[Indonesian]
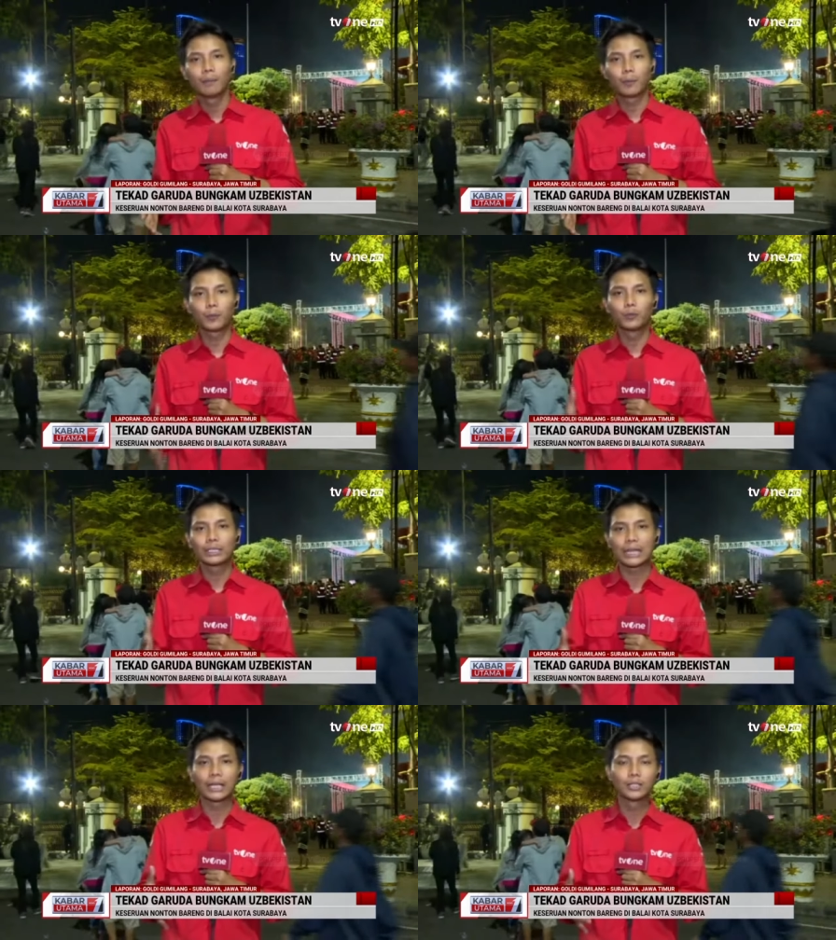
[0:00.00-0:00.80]
maupun
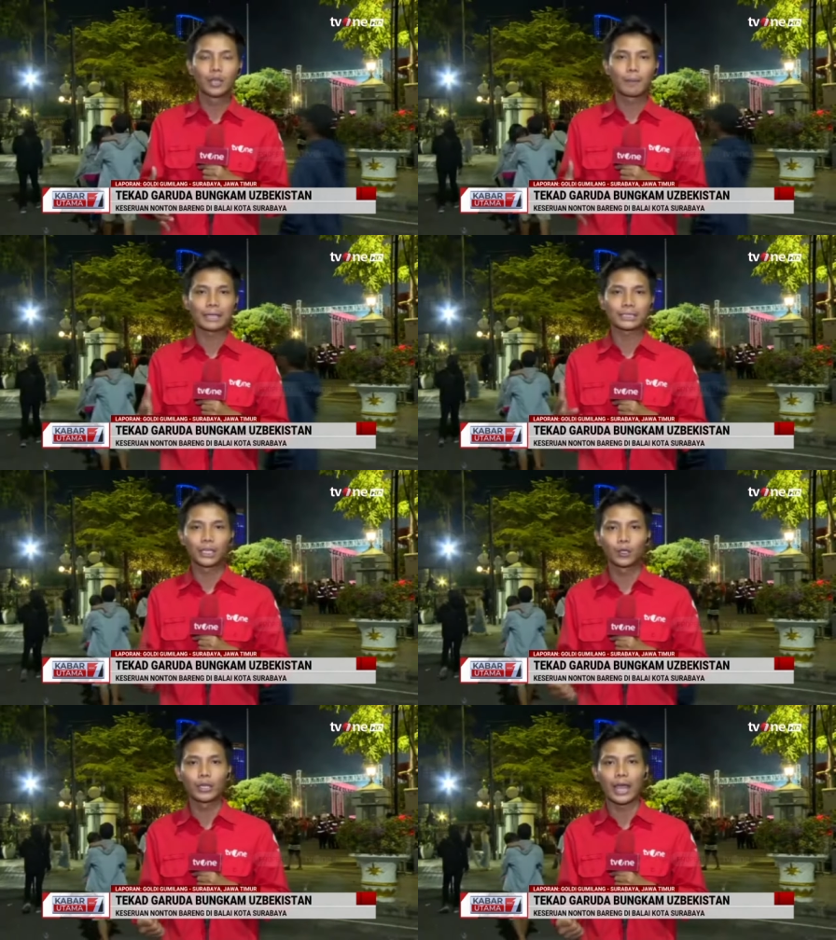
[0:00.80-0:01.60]
Witan dan juga
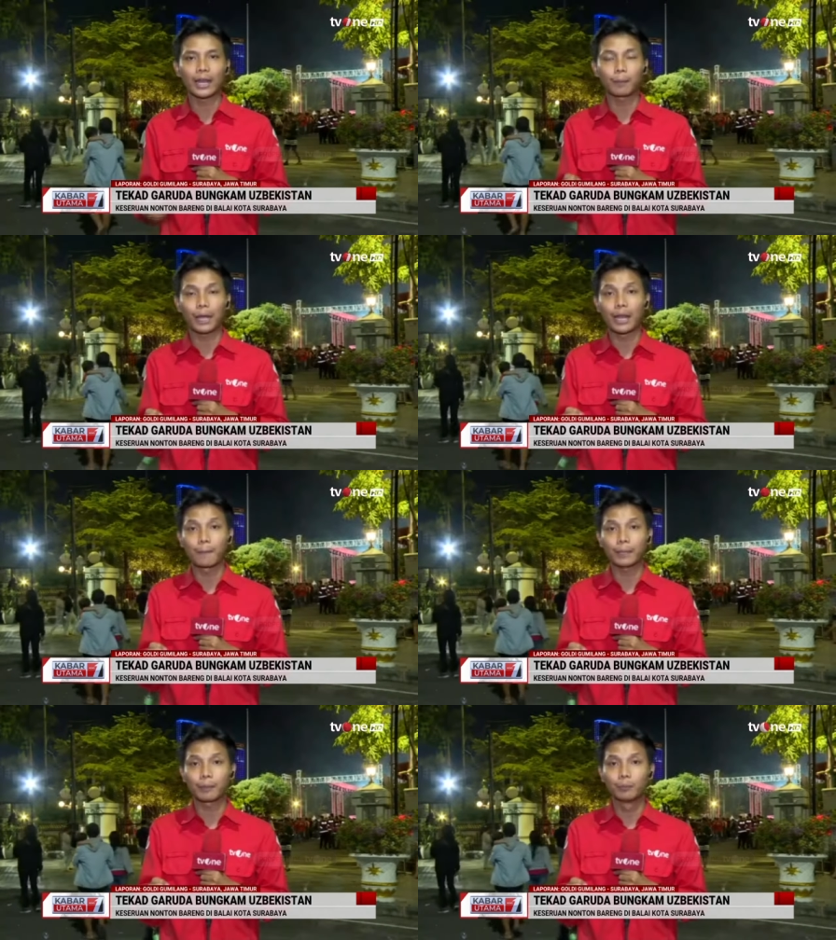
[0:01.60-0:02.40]
Marcelino diharapkan
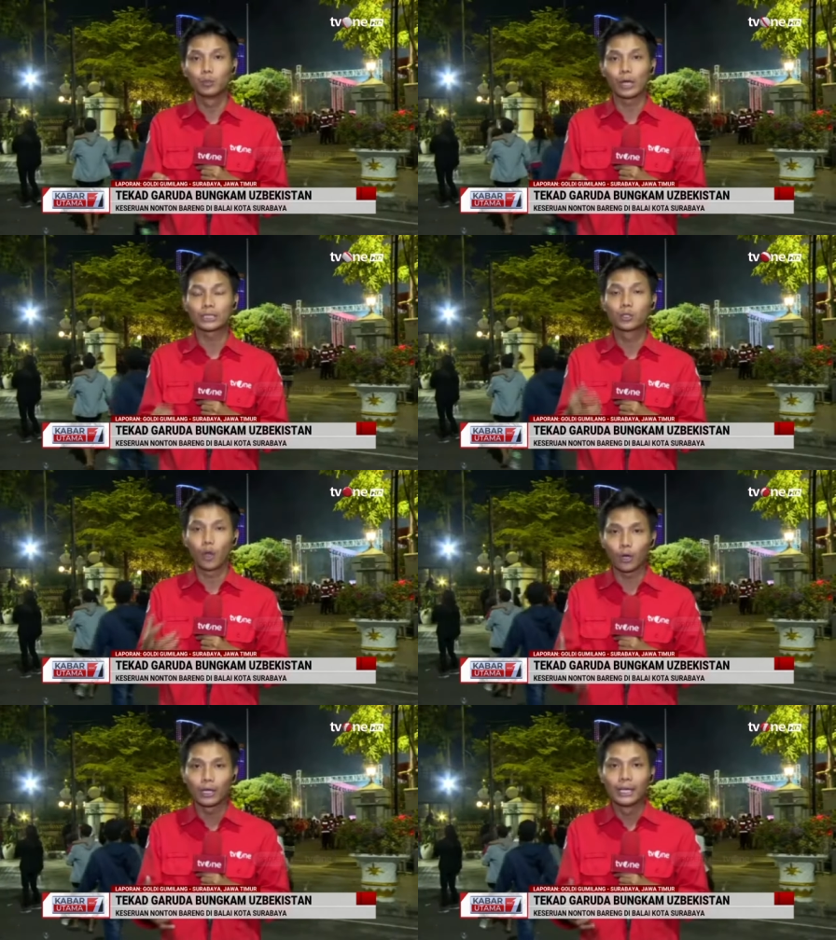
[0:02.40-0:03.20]
dapat membuat
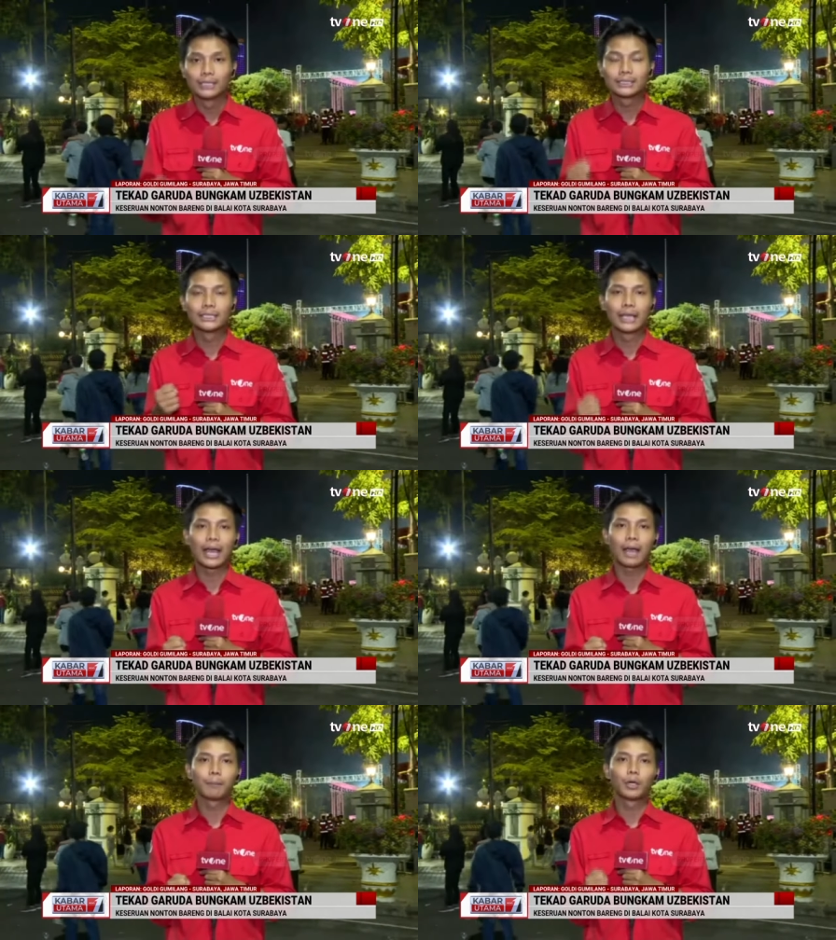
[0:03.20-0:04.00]
gol
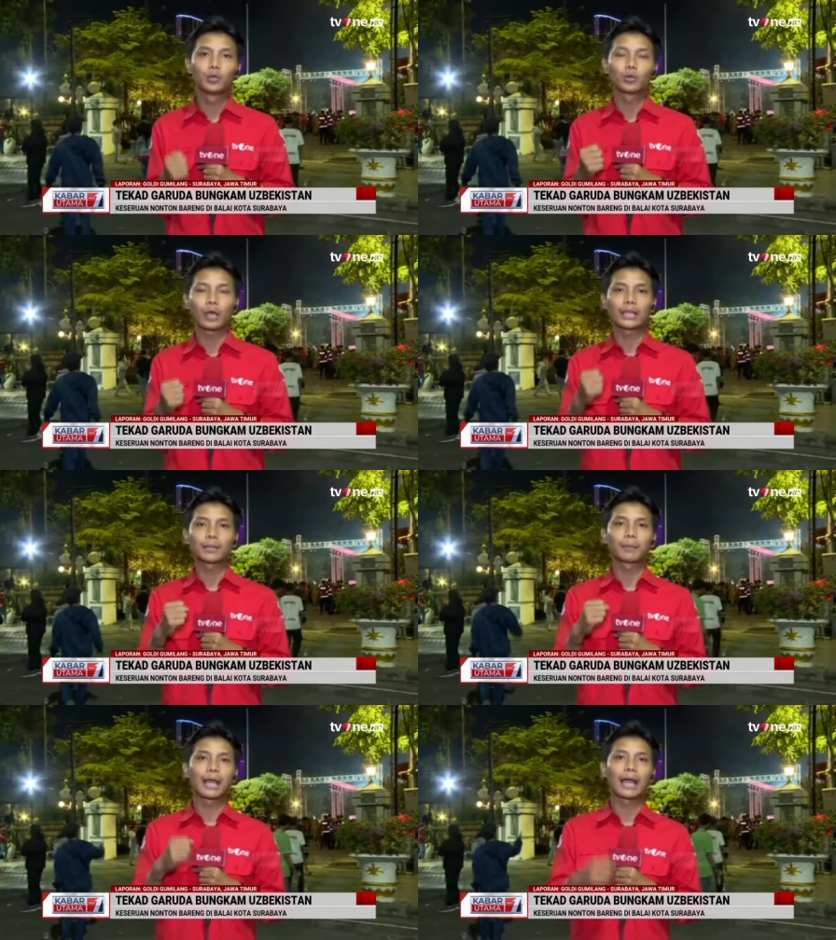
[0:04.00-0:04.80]
sehingga mengukuhkan
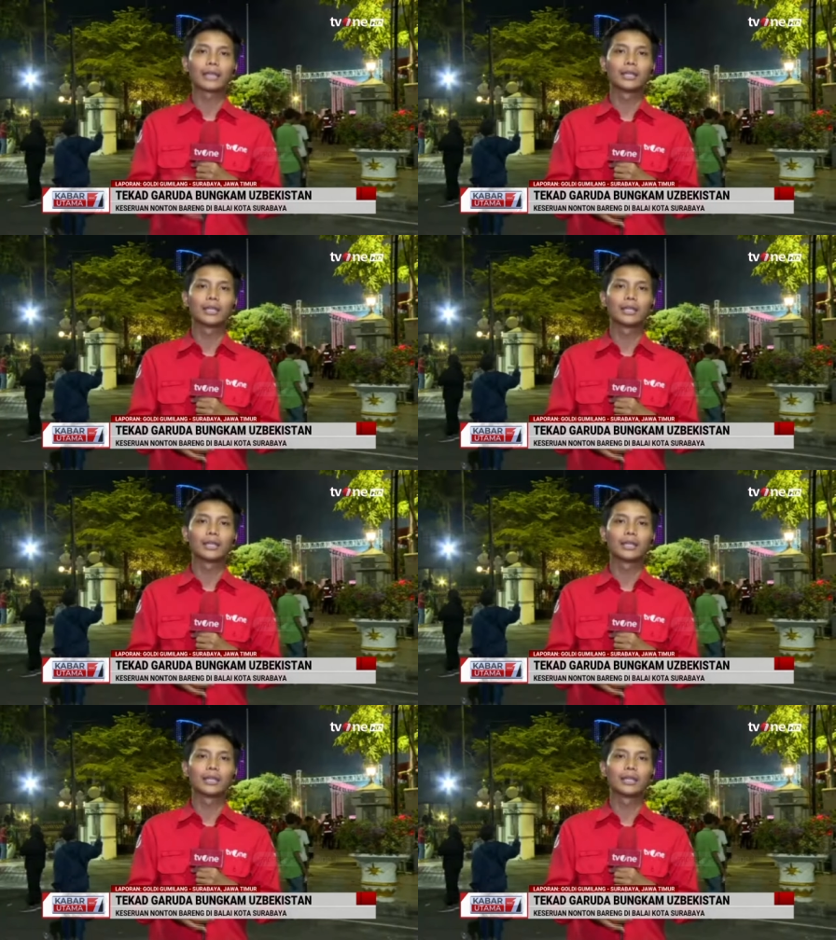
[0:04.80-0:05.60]
kemenangan
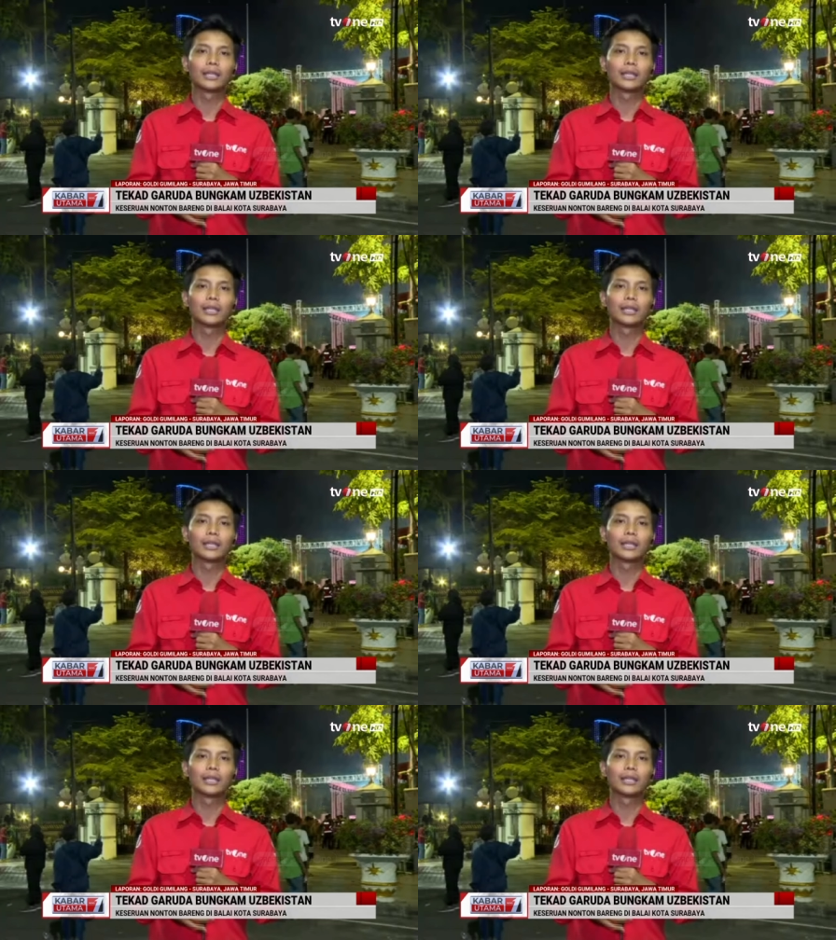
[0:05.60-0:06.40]
Indonesia atas
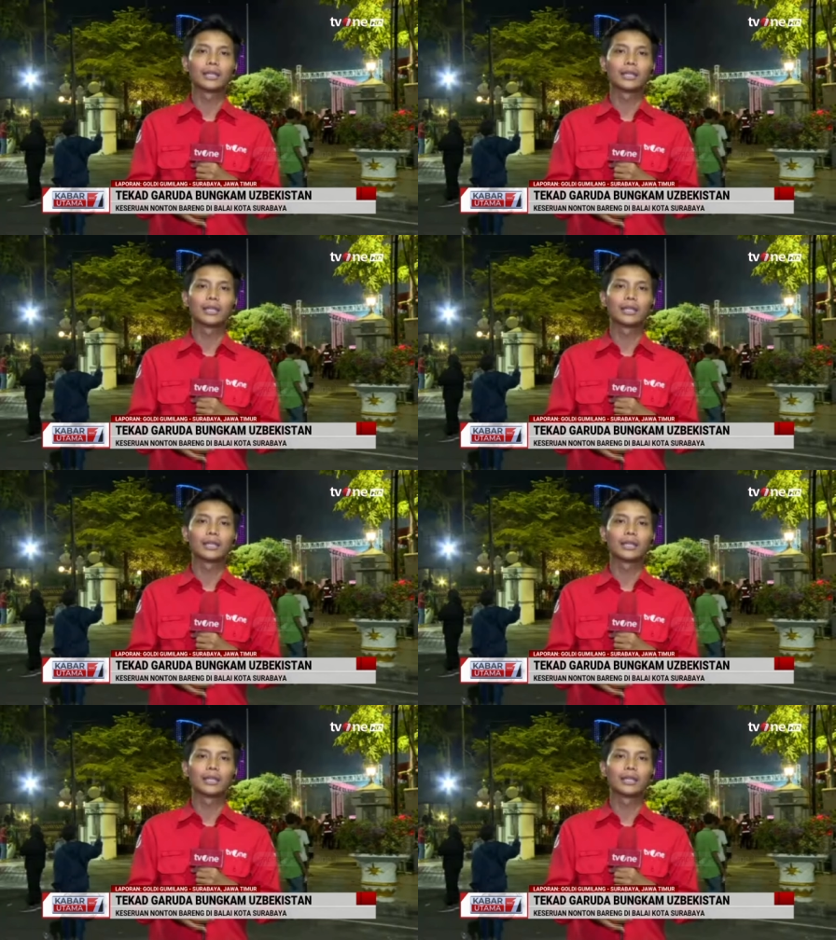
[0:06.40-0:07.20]

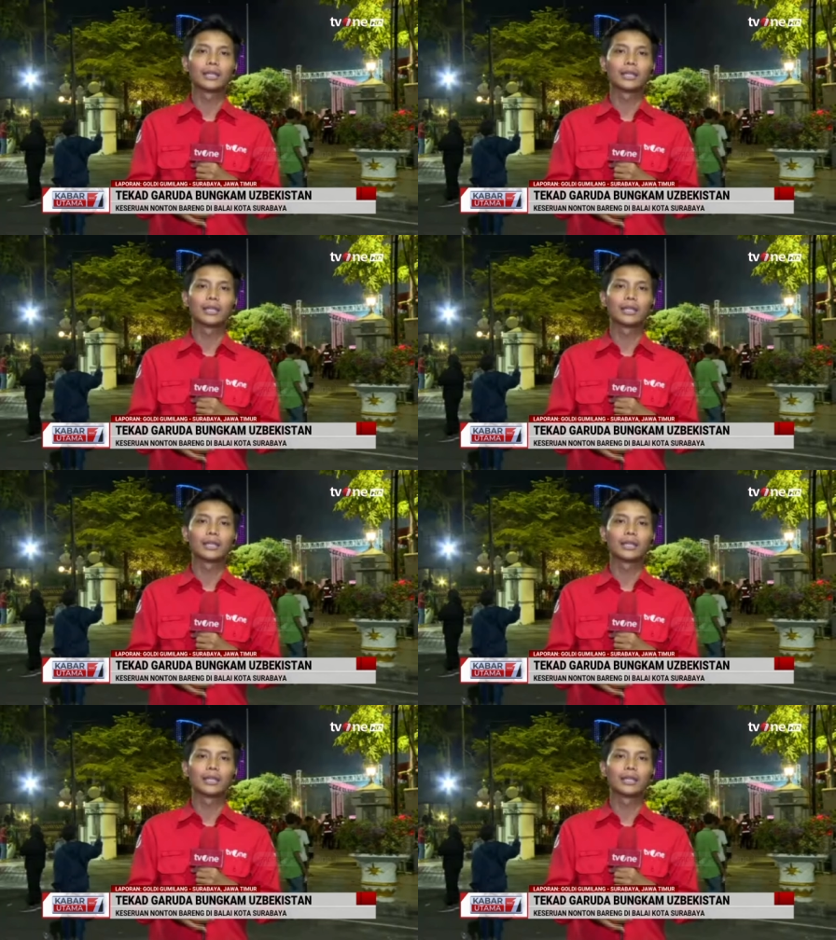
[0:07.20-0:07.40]
Uzbekistan.